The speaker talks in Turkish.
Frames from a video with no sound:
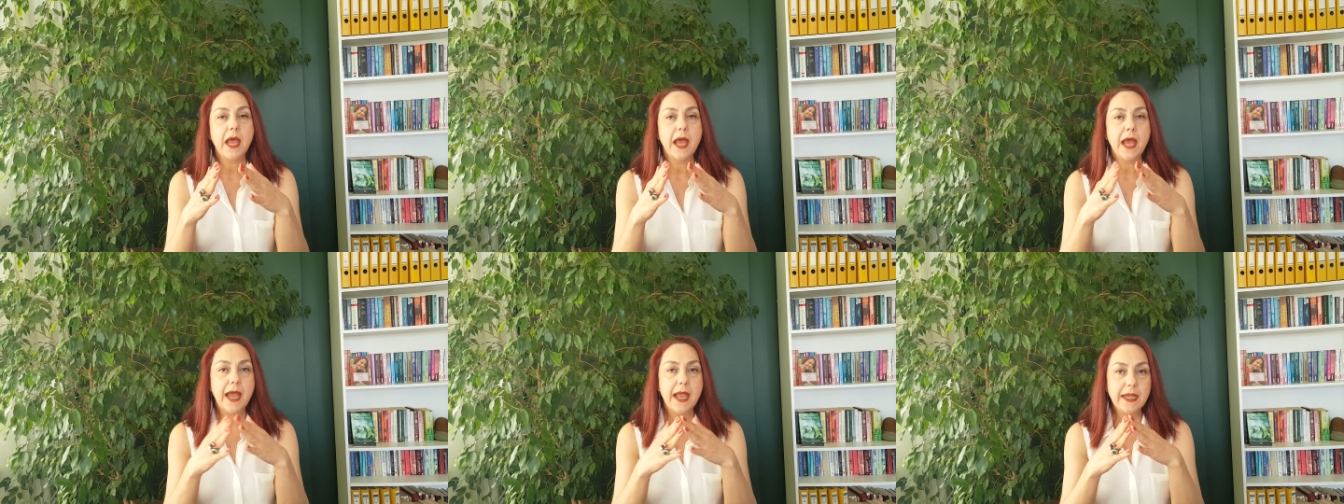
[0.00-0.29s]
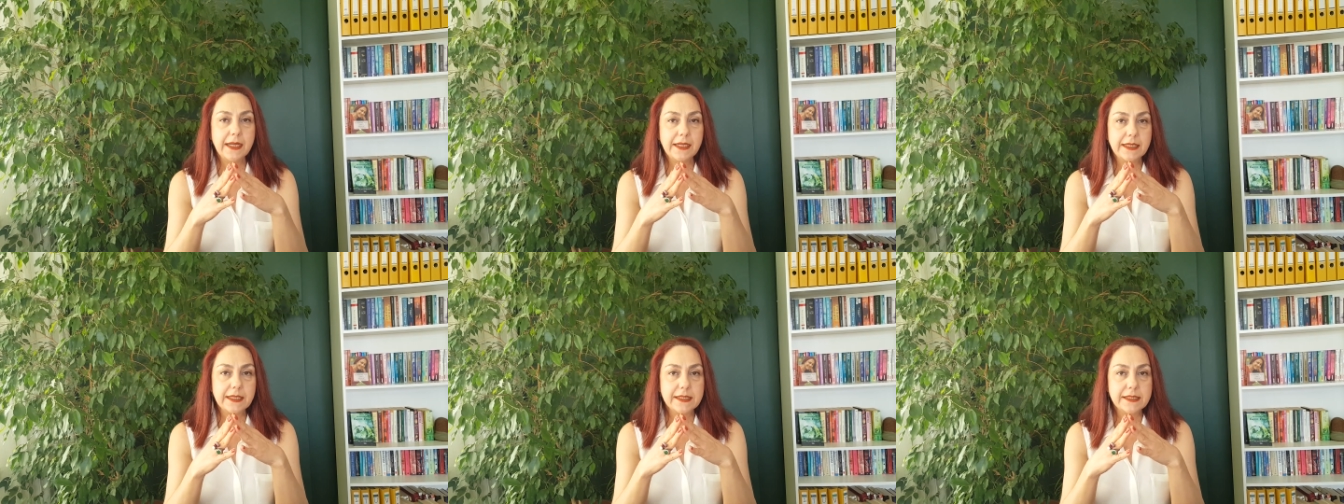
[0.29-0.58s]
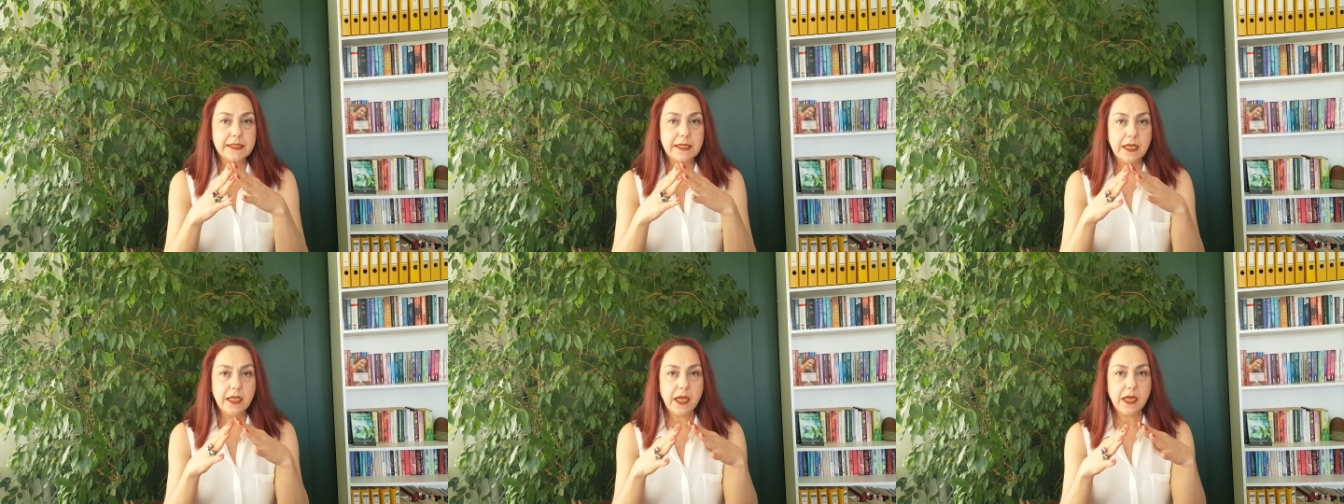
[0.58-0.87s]

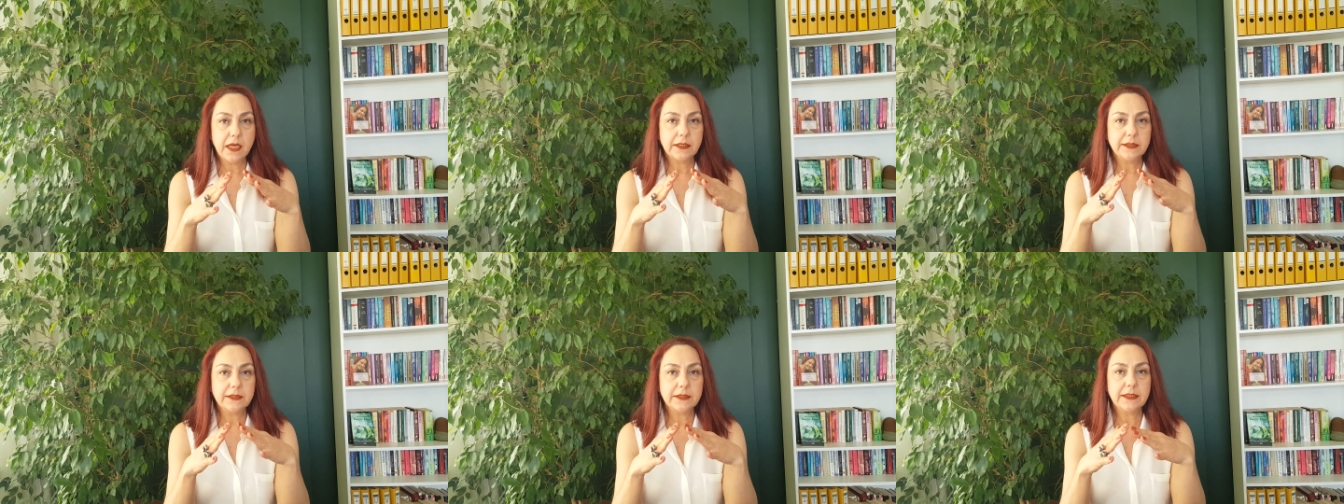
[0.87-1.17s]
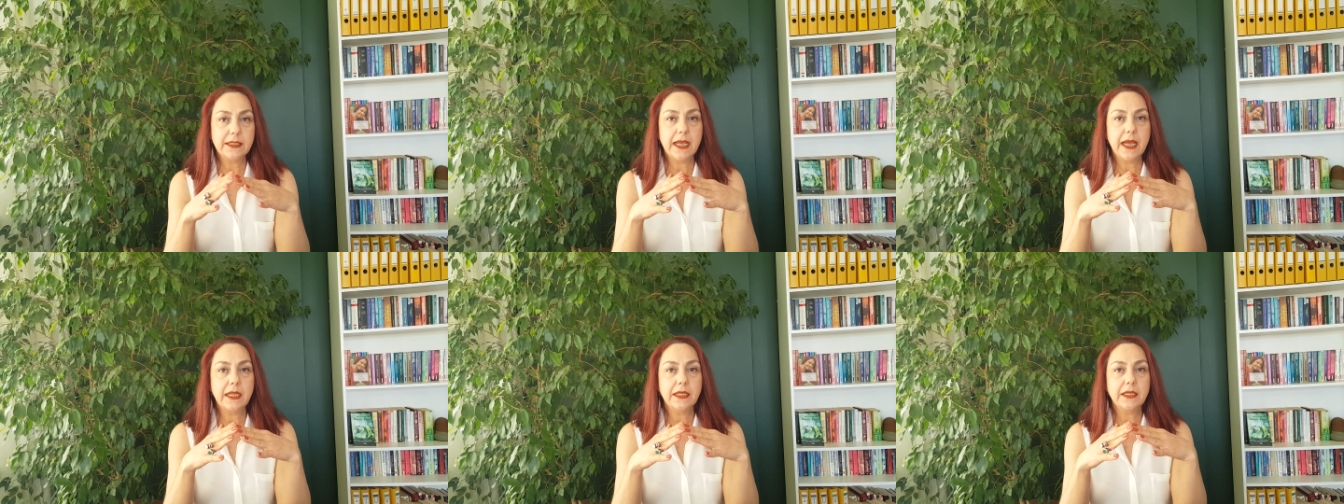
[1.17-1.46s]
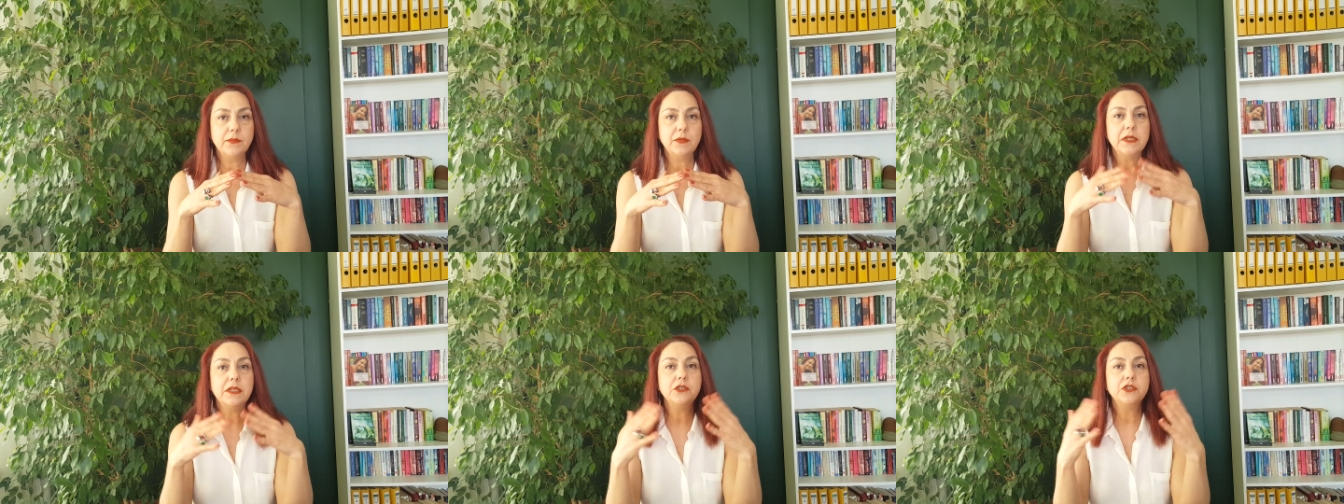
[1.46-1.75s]
Herkes hayatı
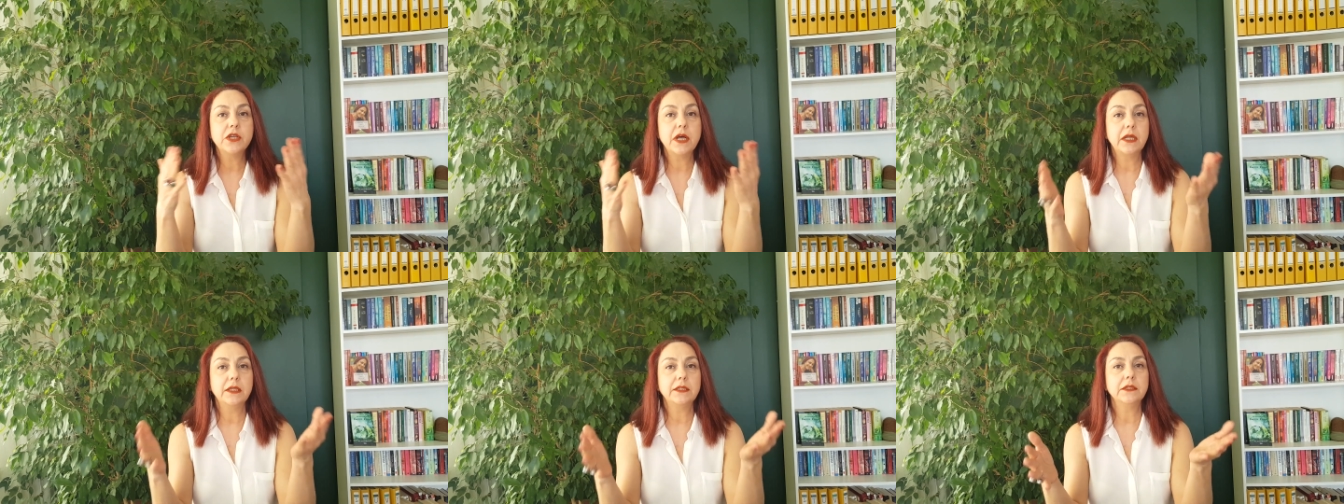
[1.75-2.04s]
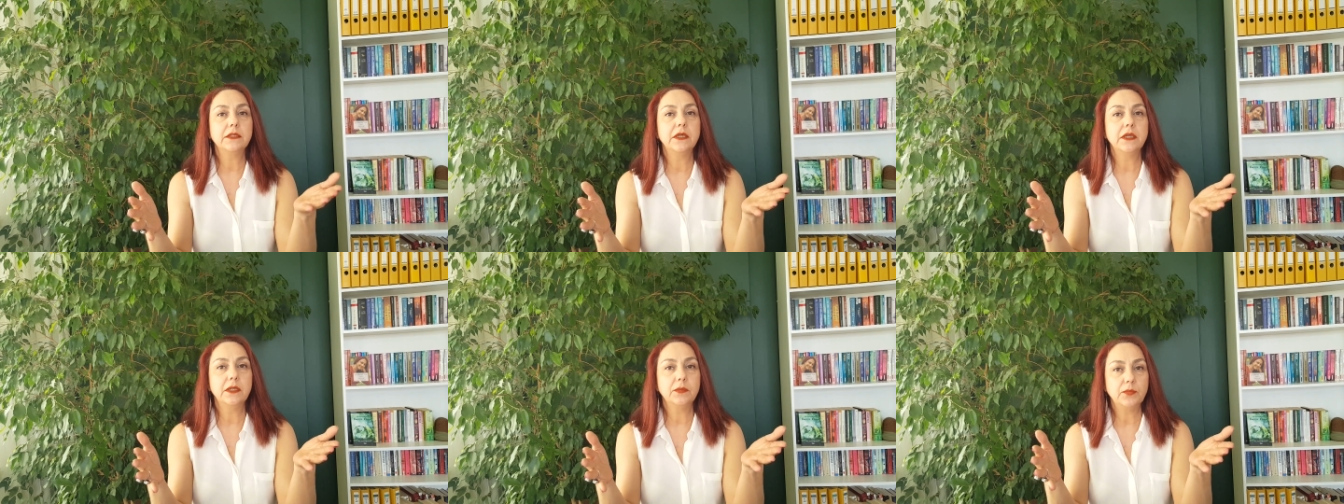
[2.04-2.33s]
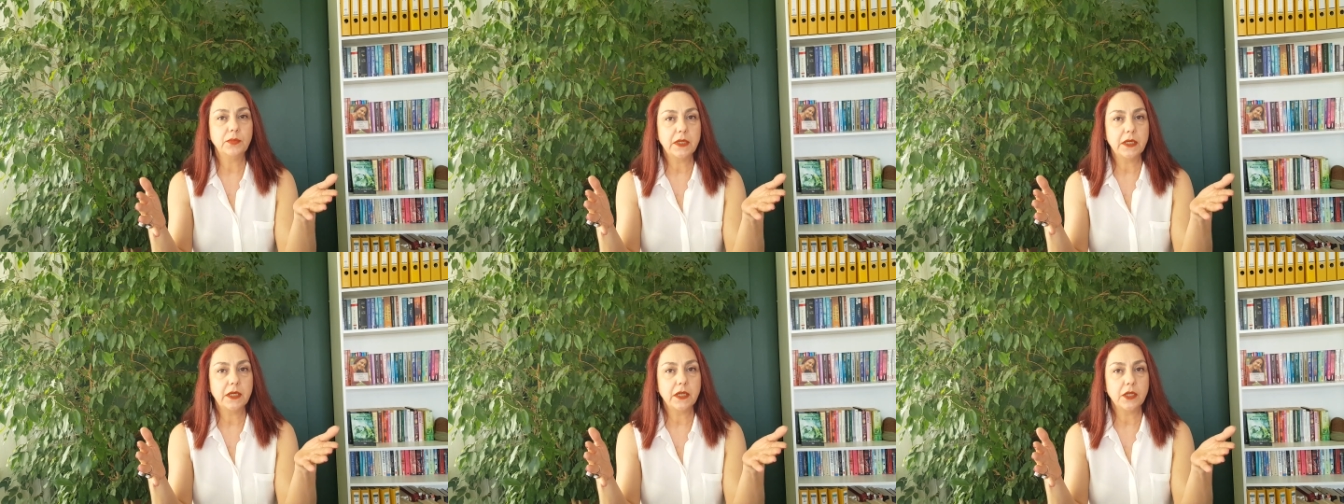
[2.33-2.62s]
kendi bilinçaltı
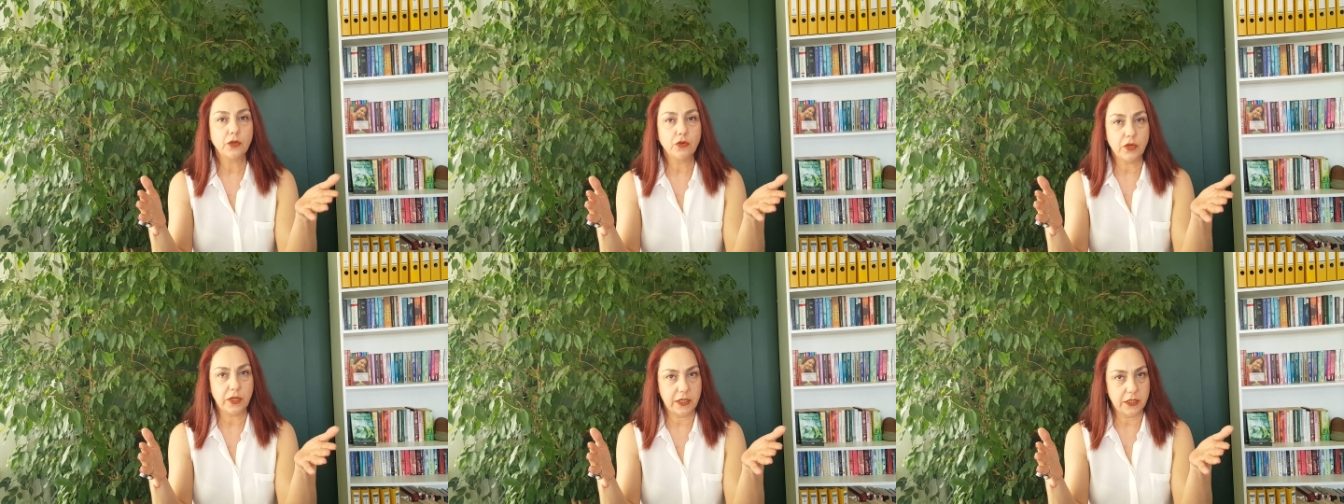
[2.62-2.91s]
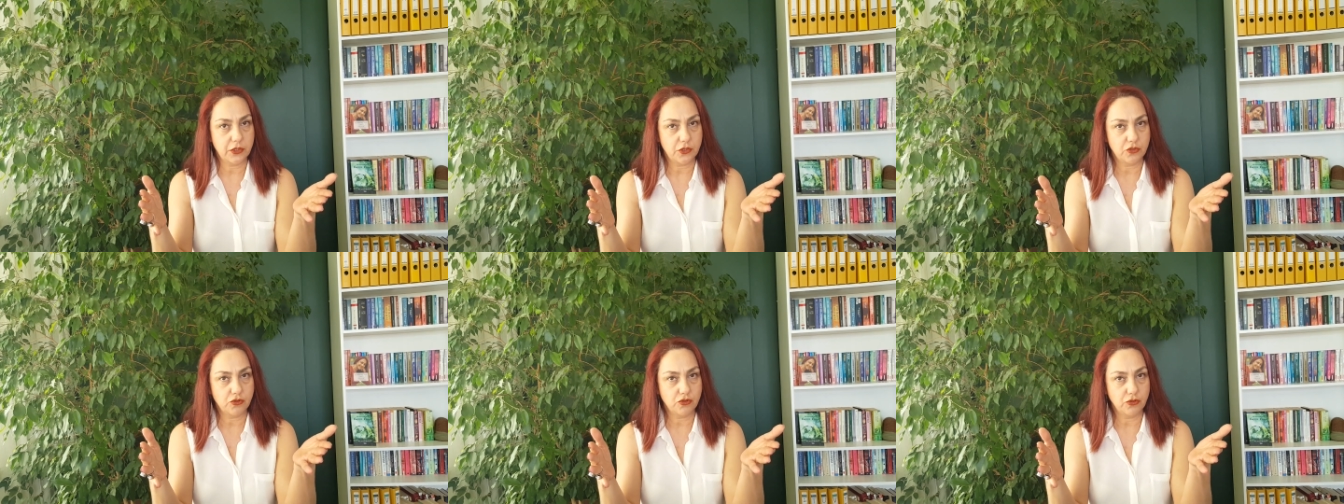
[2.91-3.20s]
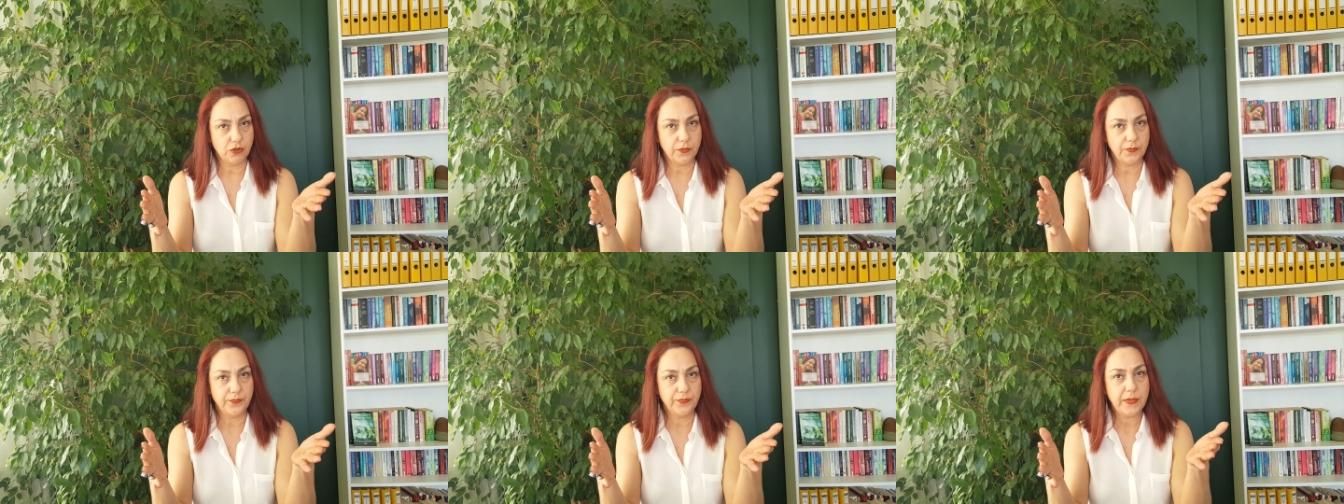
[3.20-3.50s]
kalıplarına göre
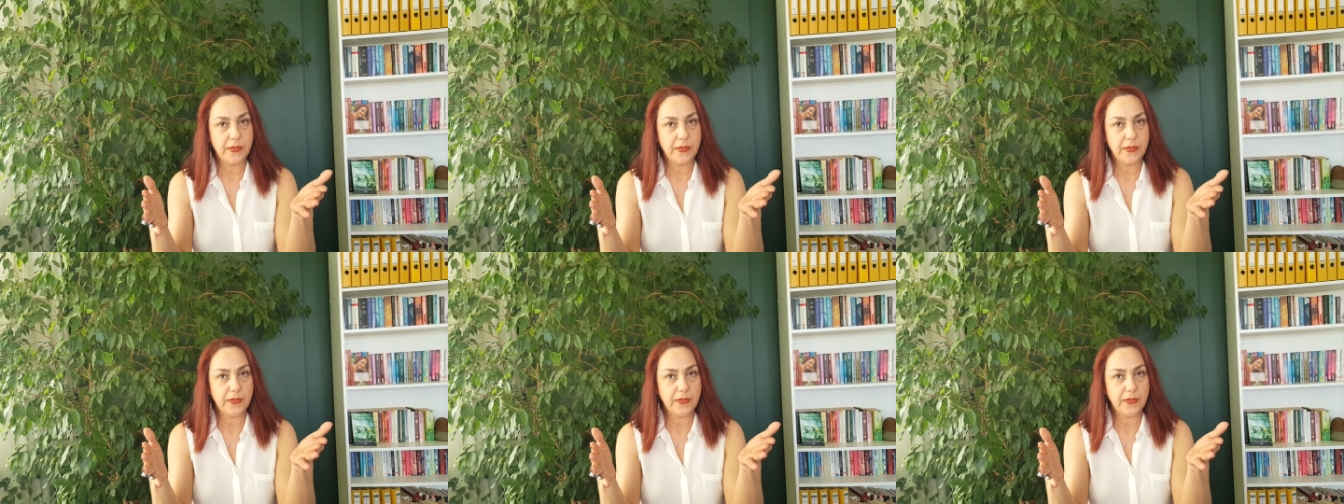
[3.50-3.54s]
yaşıyor.